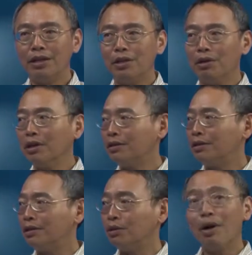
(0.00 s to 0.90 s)
有了
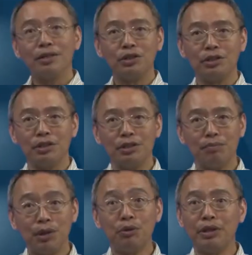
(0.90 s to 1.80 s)
期望值
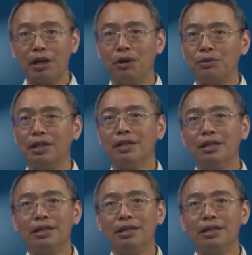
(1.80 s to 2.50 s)
mu 以后呢，